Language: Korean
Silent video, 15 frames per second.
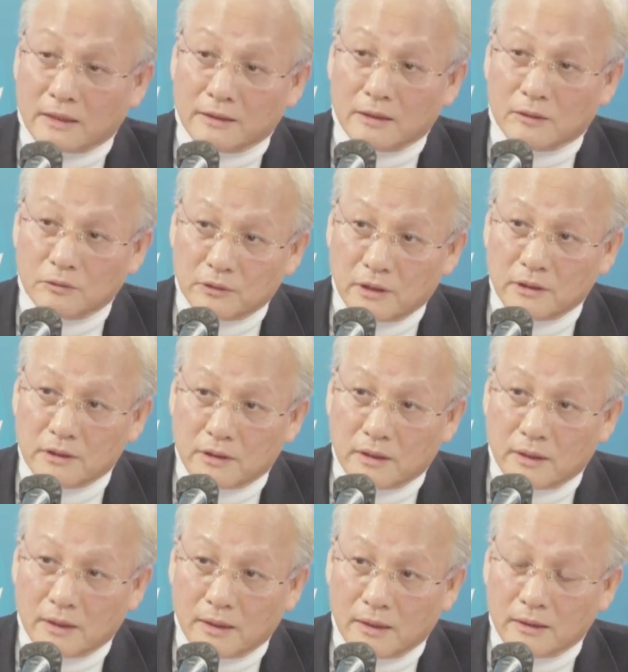나올
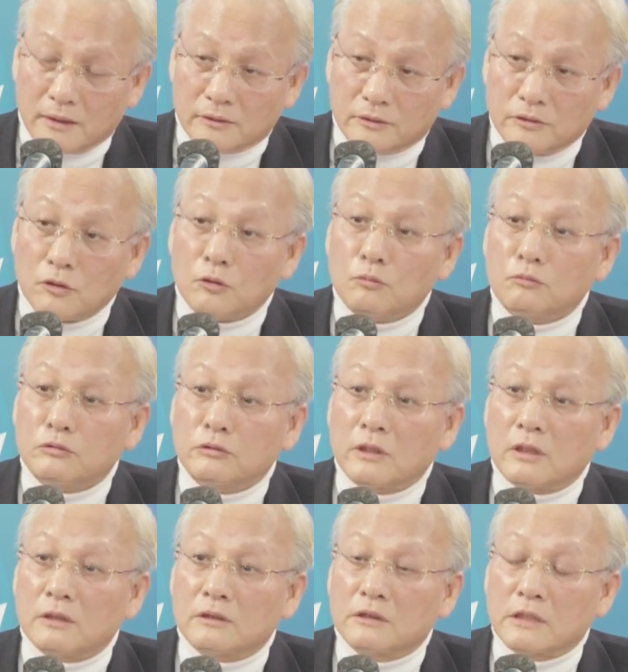테니까 드론
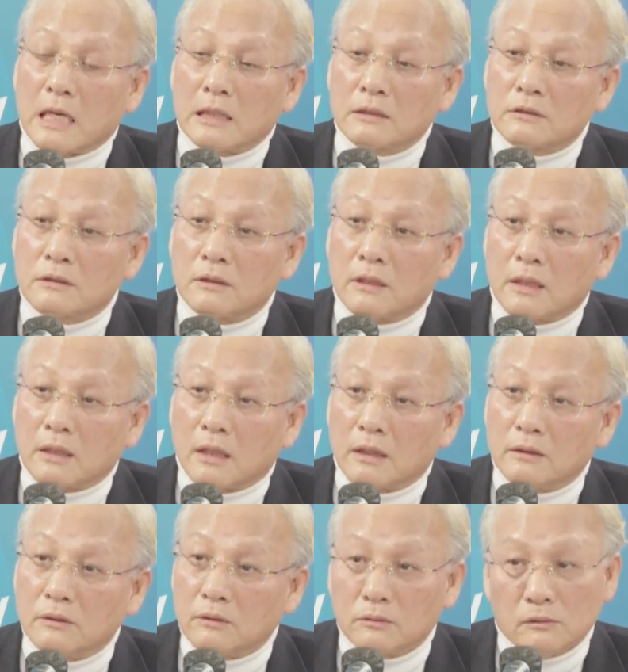부대를 창설하라
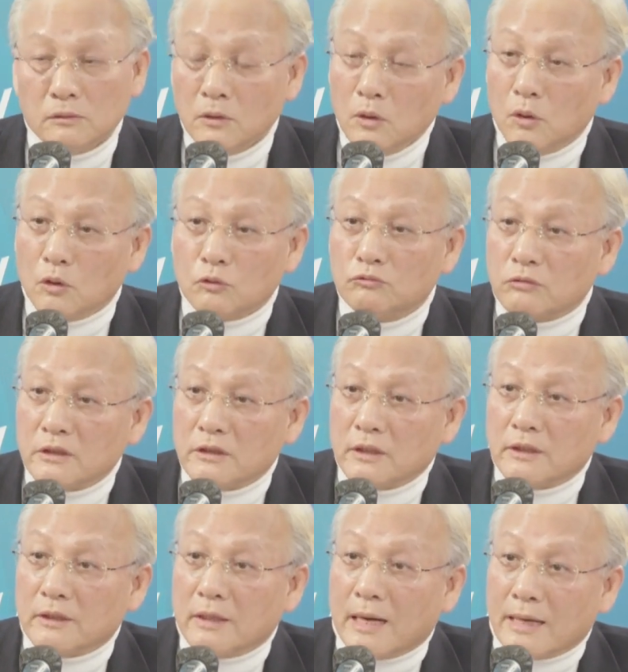이런 엉뚱한
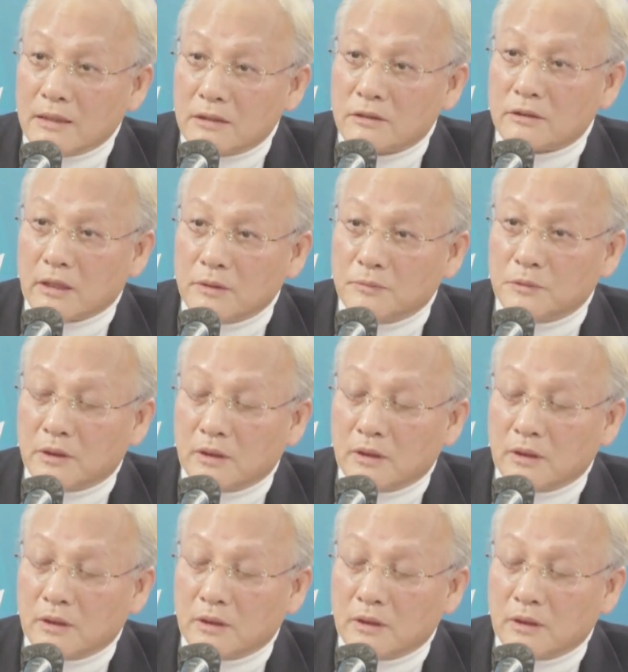얘기는 안 했을 거 아닙니까?